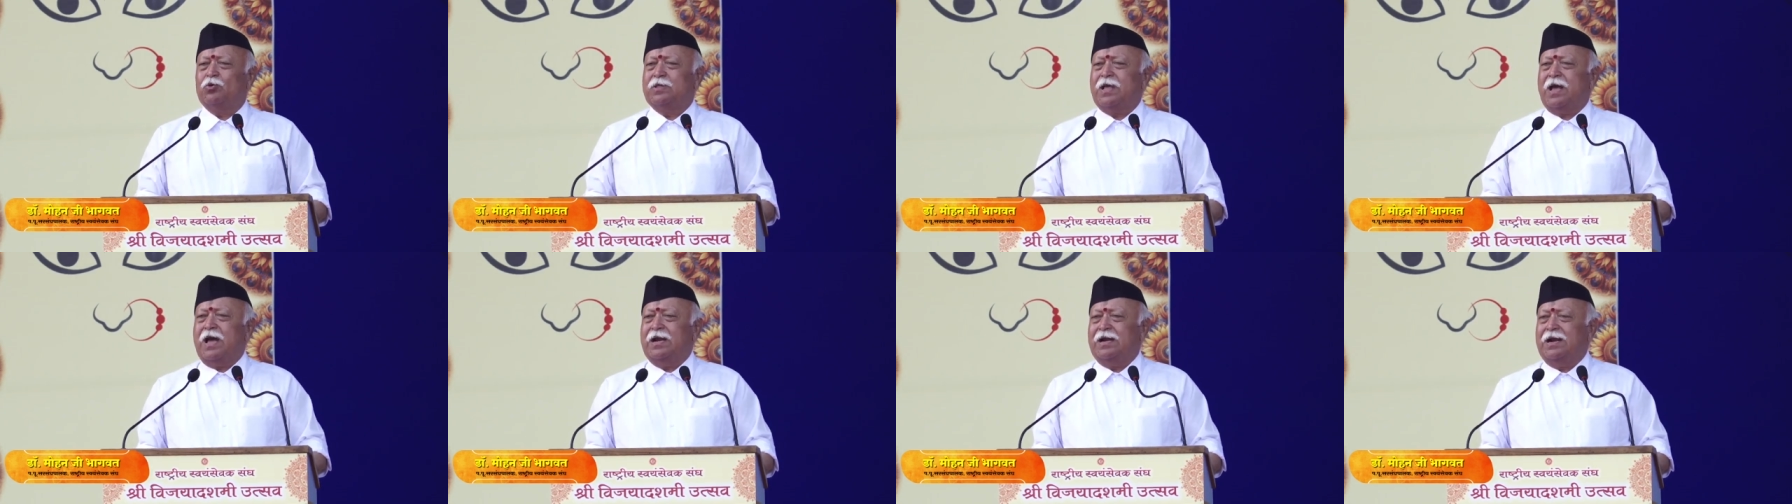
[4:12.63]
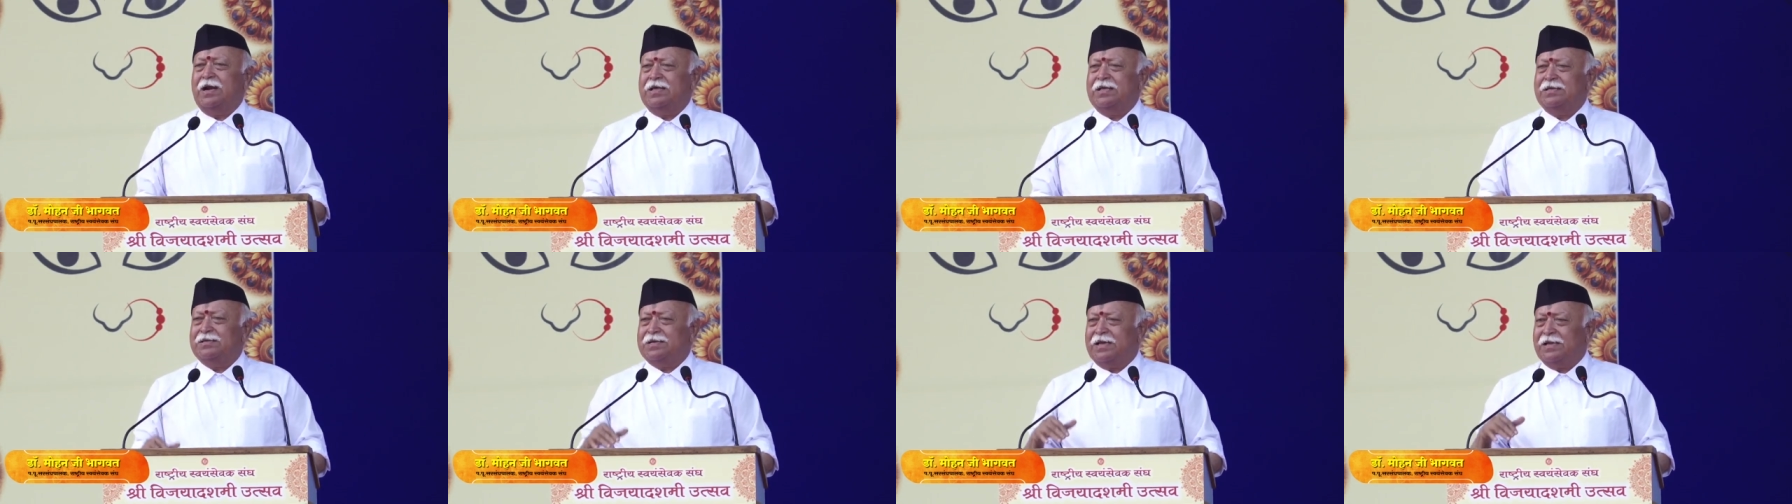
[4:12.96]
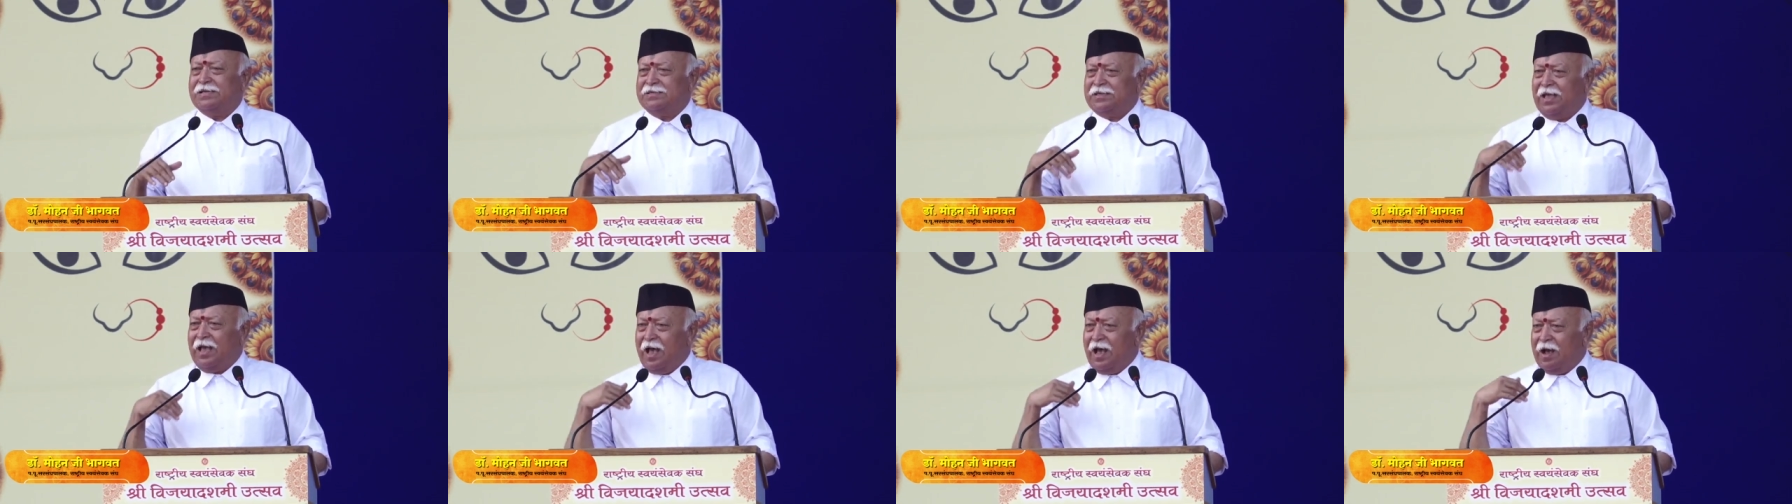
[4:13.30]
उदाहरण है
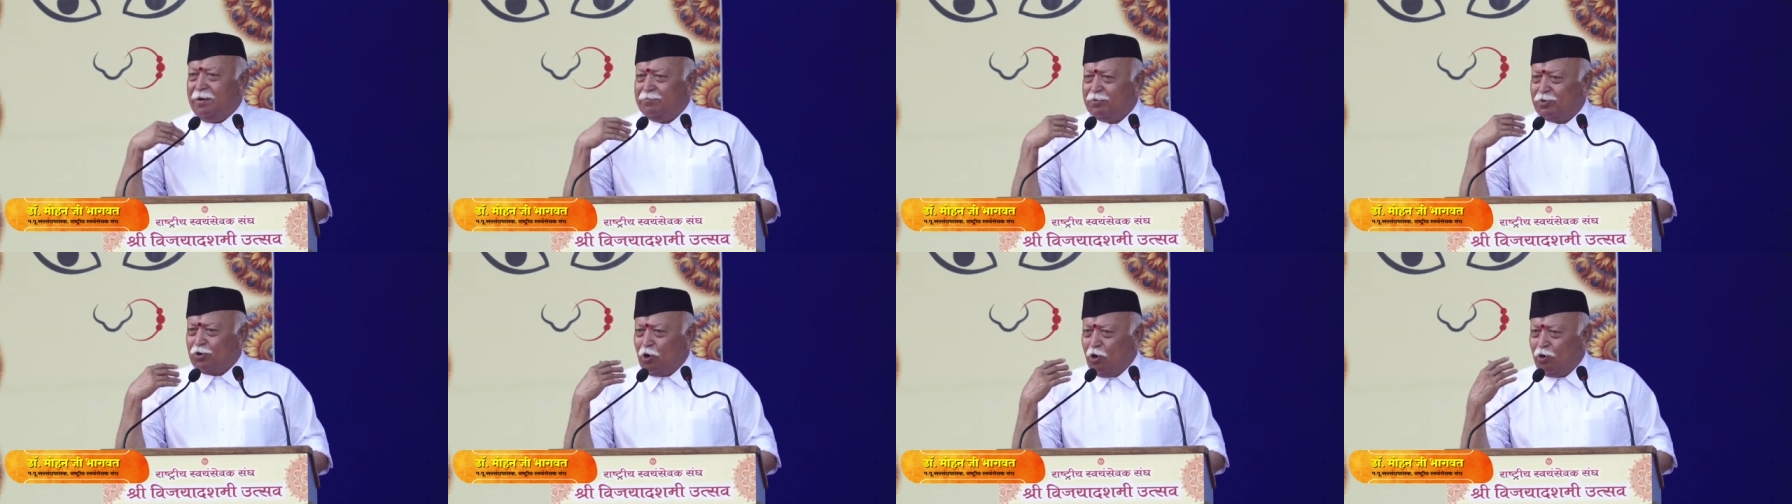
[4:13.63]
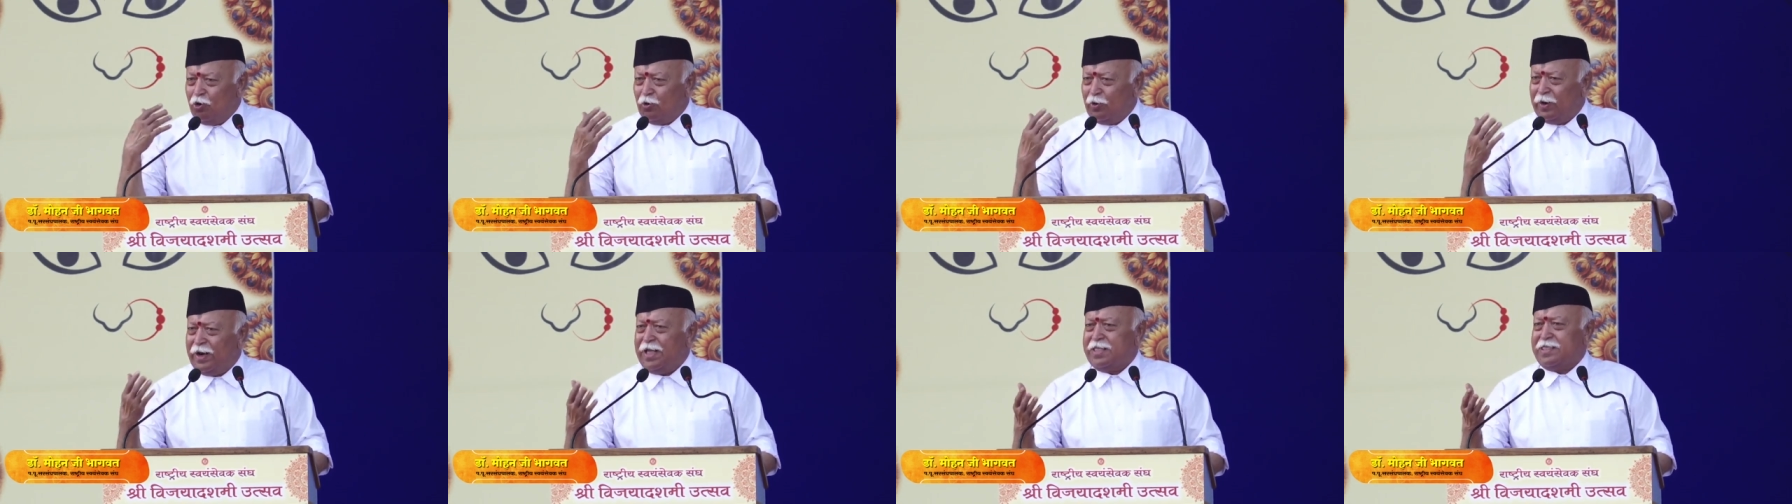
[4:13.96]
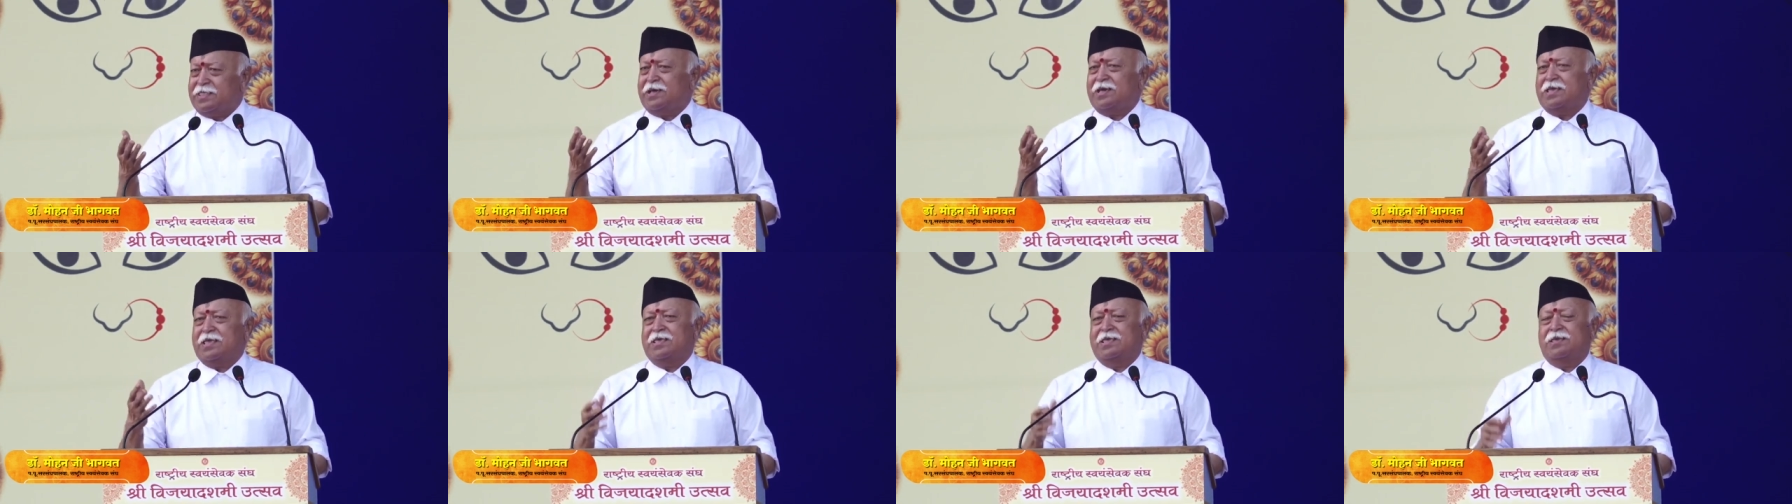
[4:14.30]
जैसा हमको होना
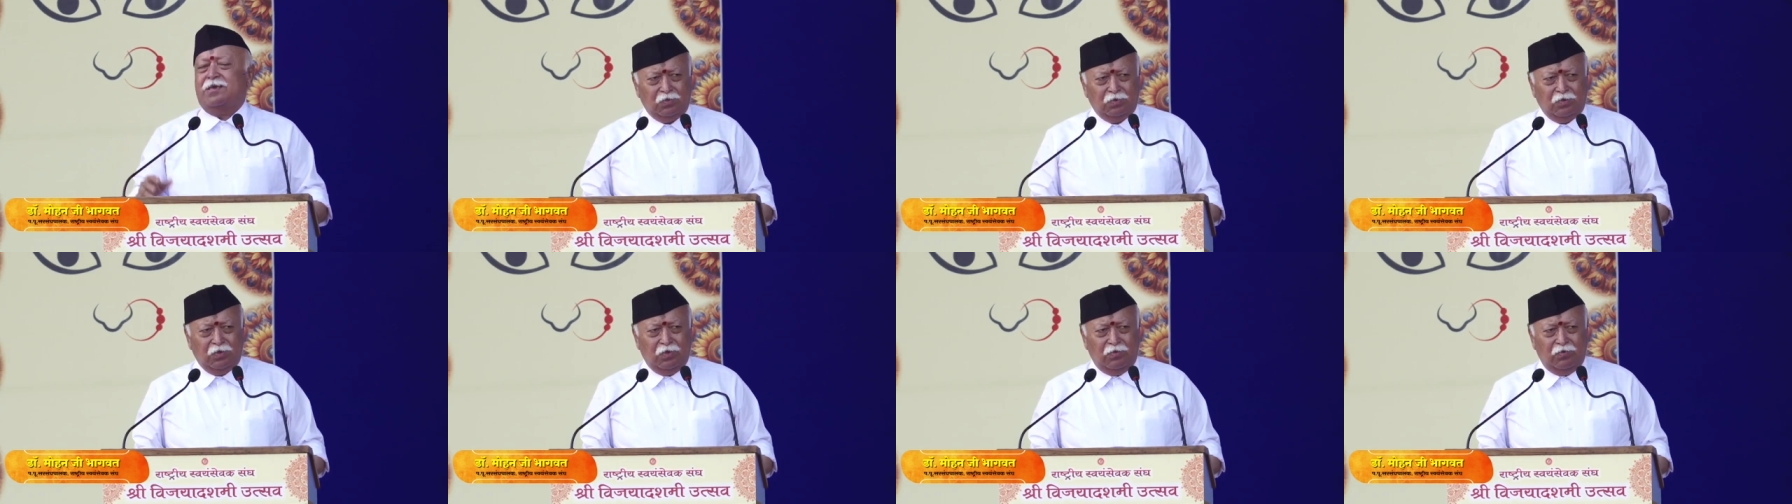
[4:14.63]
चाहिए